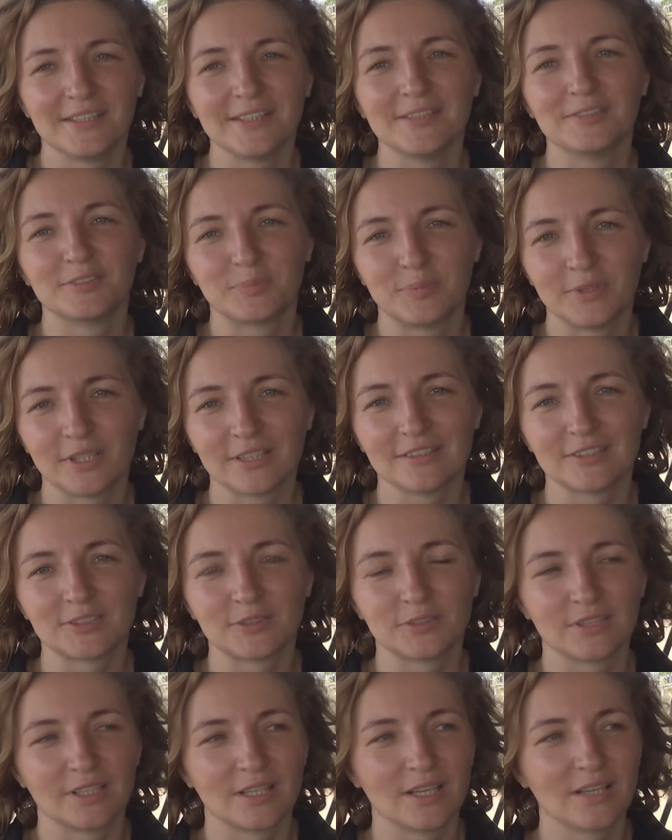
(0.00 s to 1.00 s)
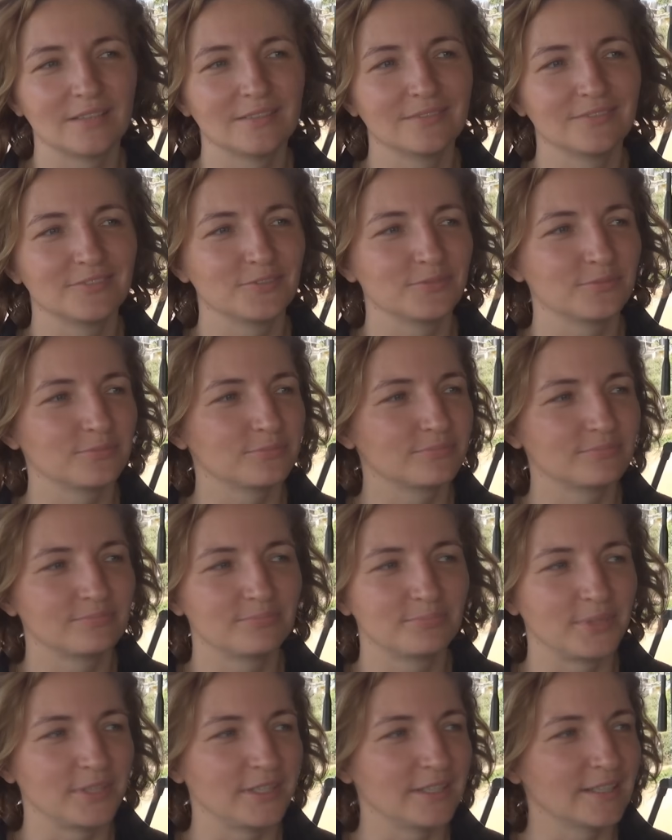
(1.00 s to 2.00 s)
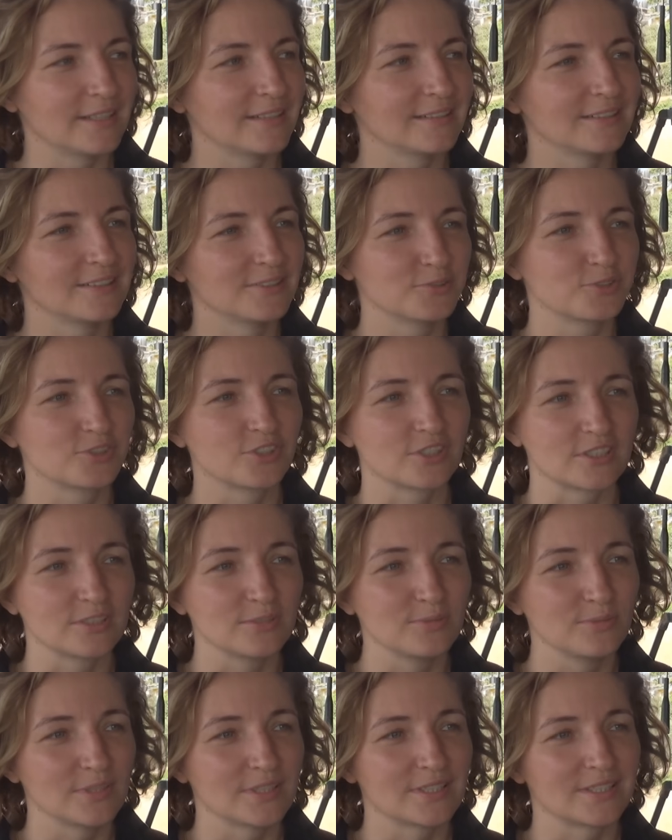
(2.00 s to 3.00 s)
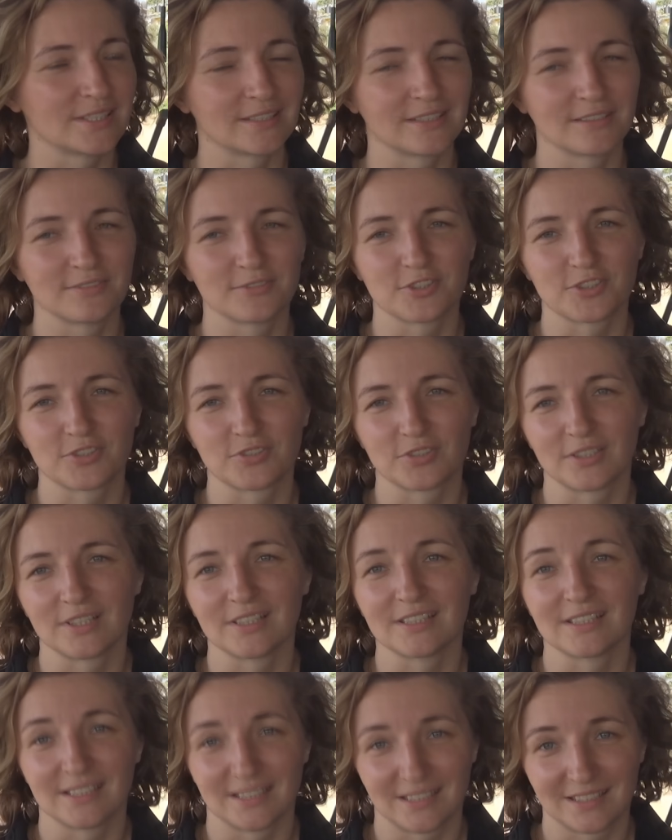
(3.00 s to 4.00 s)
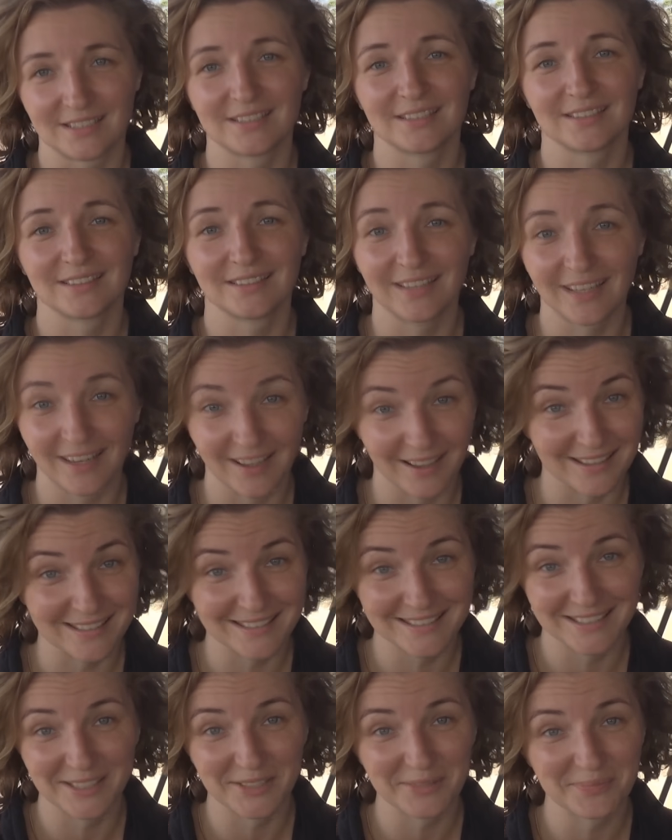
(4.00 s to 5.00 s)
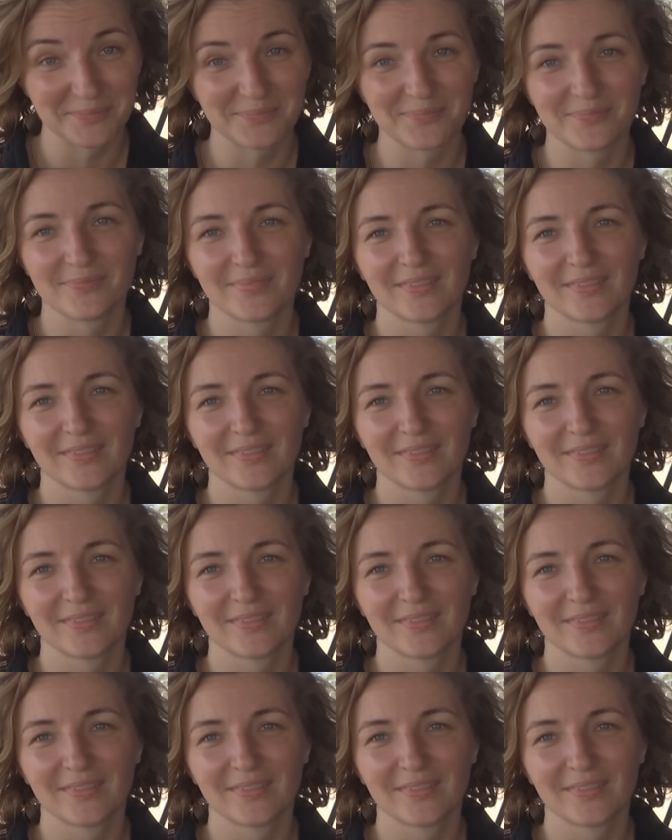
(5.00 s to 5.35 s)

И вот приехала сюда, приехала, ужаснулась от того, что как здесь грязно.